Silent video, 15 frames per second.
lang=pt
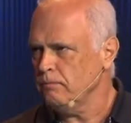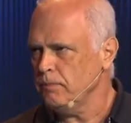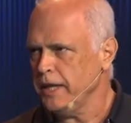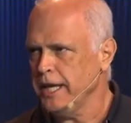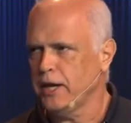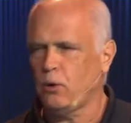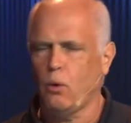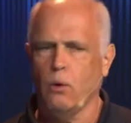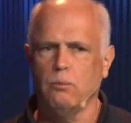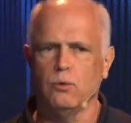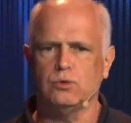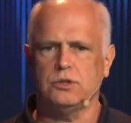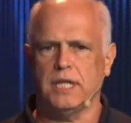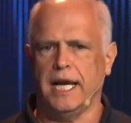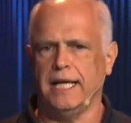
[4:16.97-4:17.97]
e como o
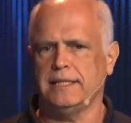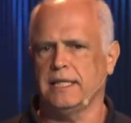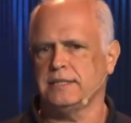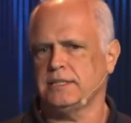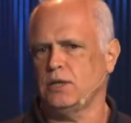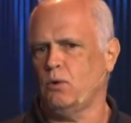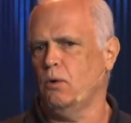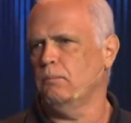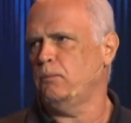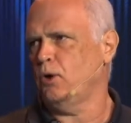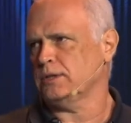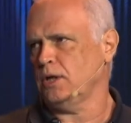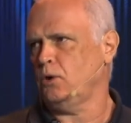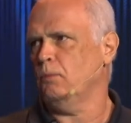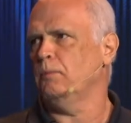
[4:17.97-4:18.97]
trader se
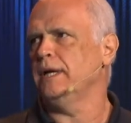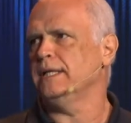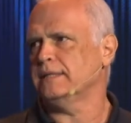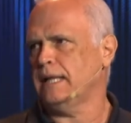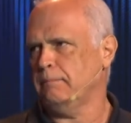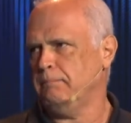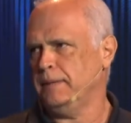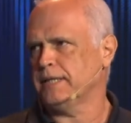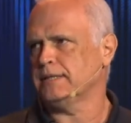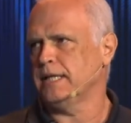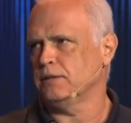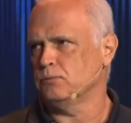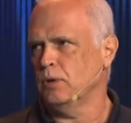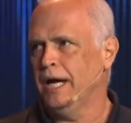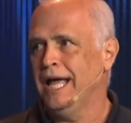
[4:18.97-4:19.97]
comporta como ele está
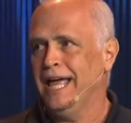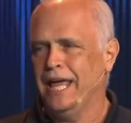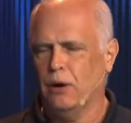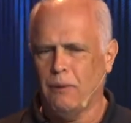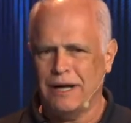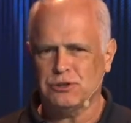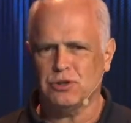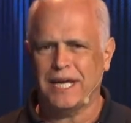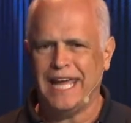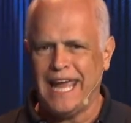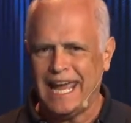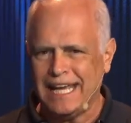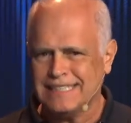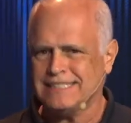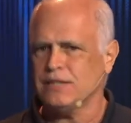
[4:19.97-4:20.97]
perdendo. Eu acho que
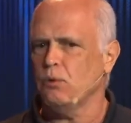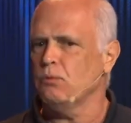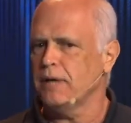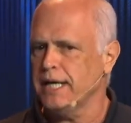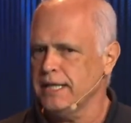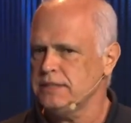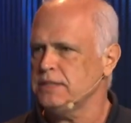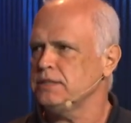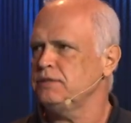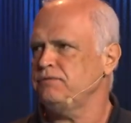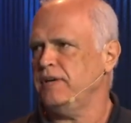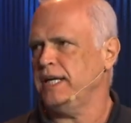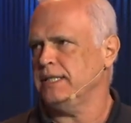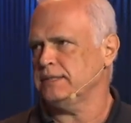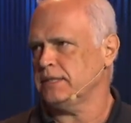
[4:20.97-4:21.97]
esse é um grande
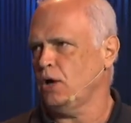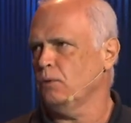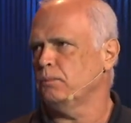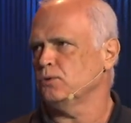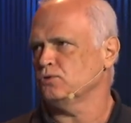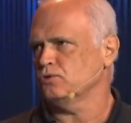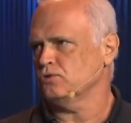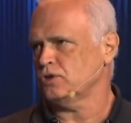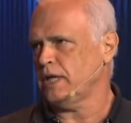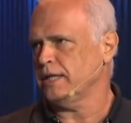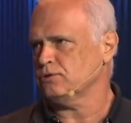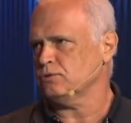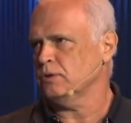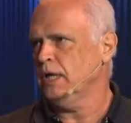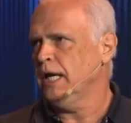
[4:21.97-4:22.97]
diferencial para o
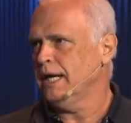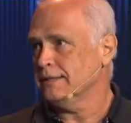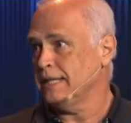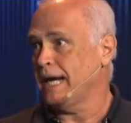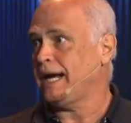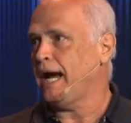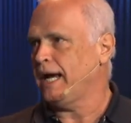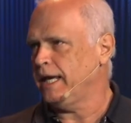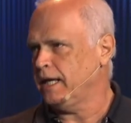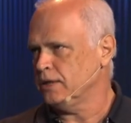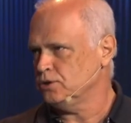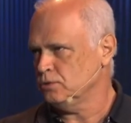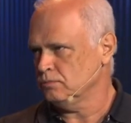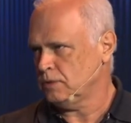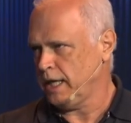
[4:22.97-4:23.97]
sucesso da carreira
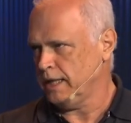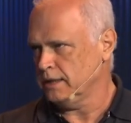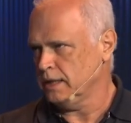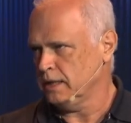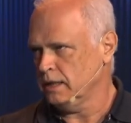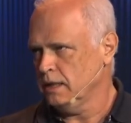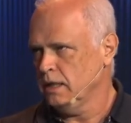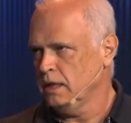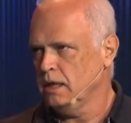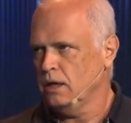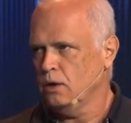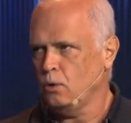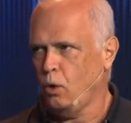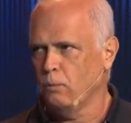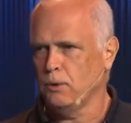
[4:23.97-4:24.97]
de um trader.
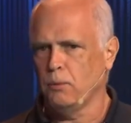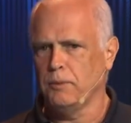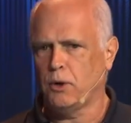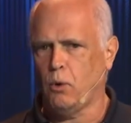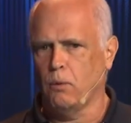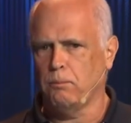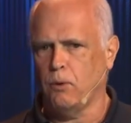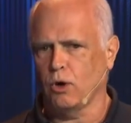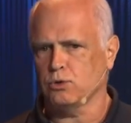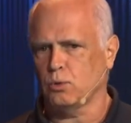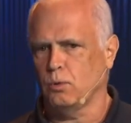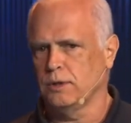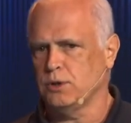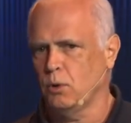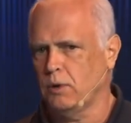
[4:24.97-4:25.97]
Como eu me comporto
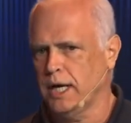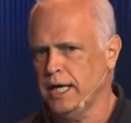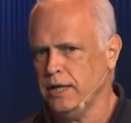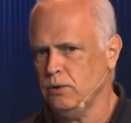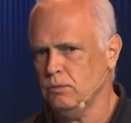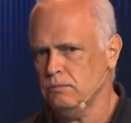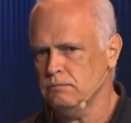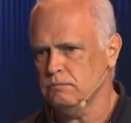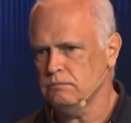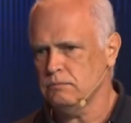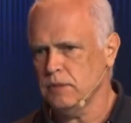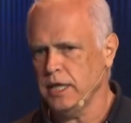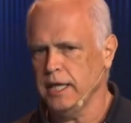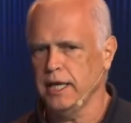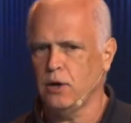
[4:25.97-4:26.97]
quando eu ganho
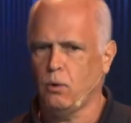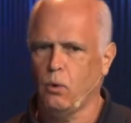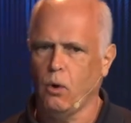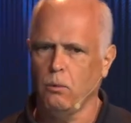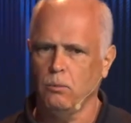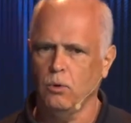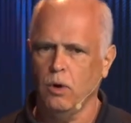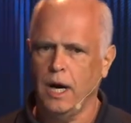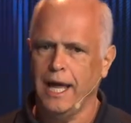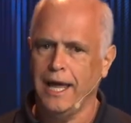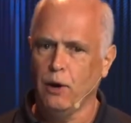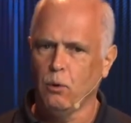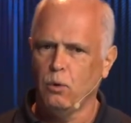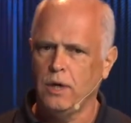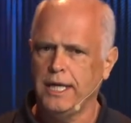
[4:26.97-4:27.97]
e como
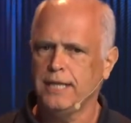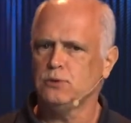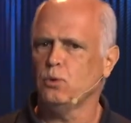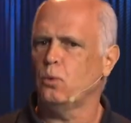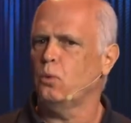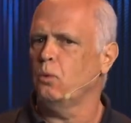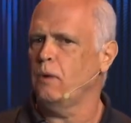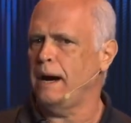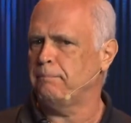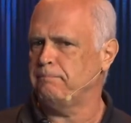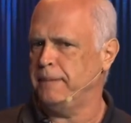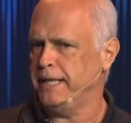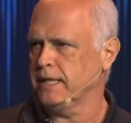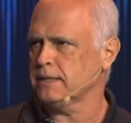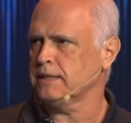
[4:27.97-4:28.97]
eu lido com a
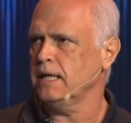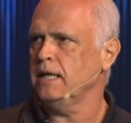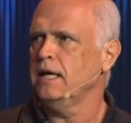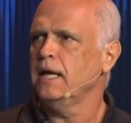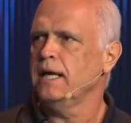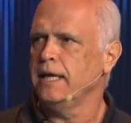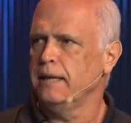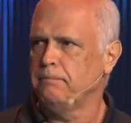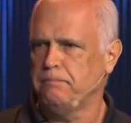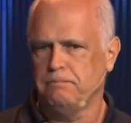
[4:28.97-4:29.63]
perda e,